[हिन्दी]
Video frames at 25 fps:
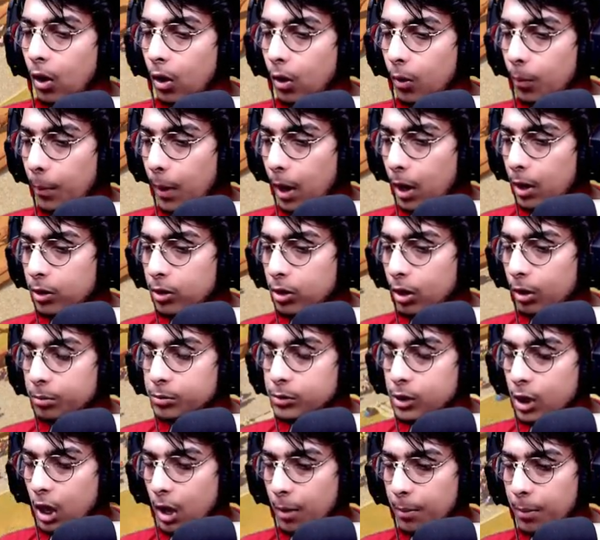और भाई सब
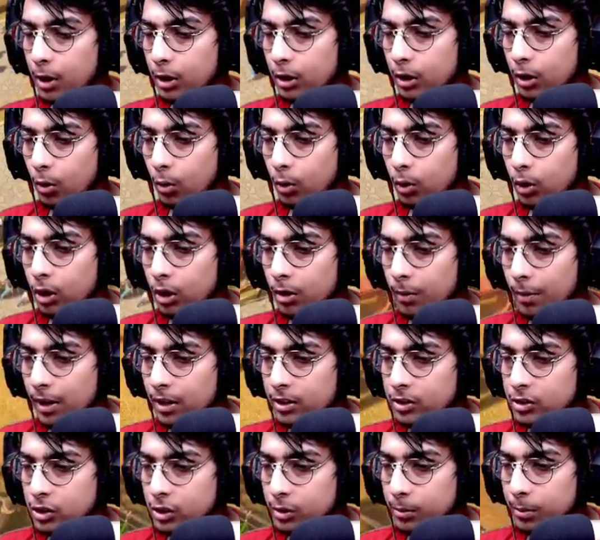जयपरा देखो ये रे भाई
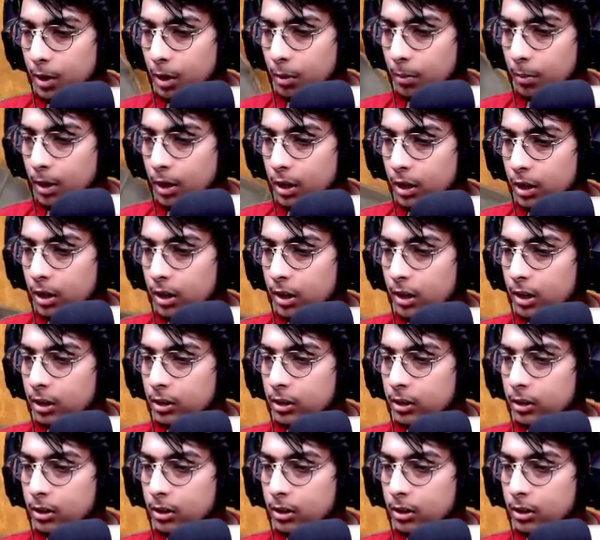जीबरा हमारे ये रे इतने